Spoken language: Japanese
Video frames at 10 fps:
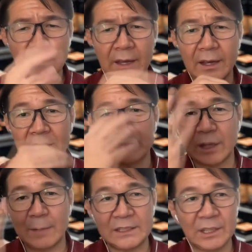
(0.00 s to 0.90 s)
えー、つ
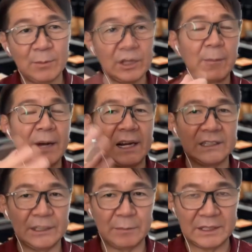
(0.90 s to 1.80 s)
けまつげも手放
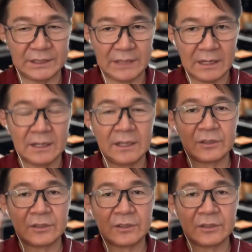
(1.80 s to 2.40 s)
しました